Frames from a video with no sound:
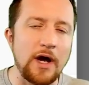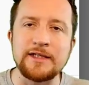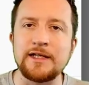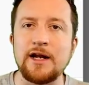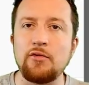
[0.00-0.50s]

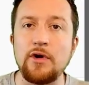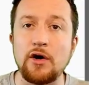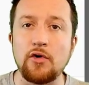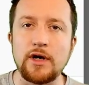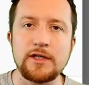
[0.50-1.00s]
hacer
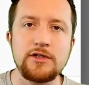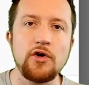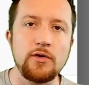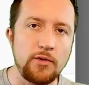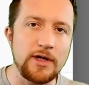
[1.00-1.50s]
alguna
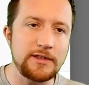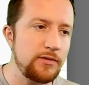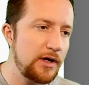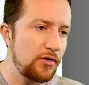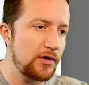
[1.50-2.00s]
corrección. Voy a
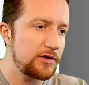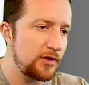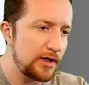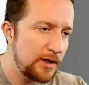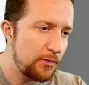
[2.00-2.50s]
hacer una
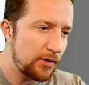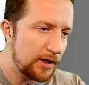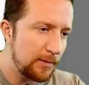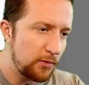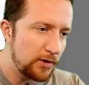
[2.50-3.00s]
corrección aquí, por
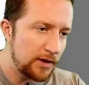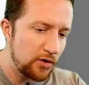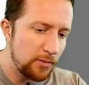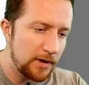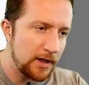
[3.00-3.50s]
ejemplo, en
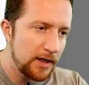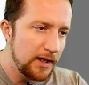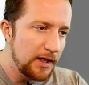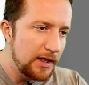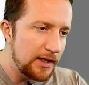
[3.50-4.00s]
el nombre
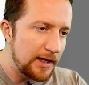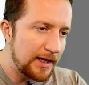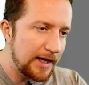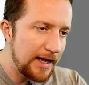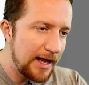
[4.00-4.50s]

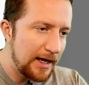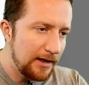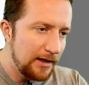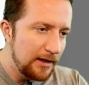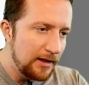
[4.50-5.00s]
del canal,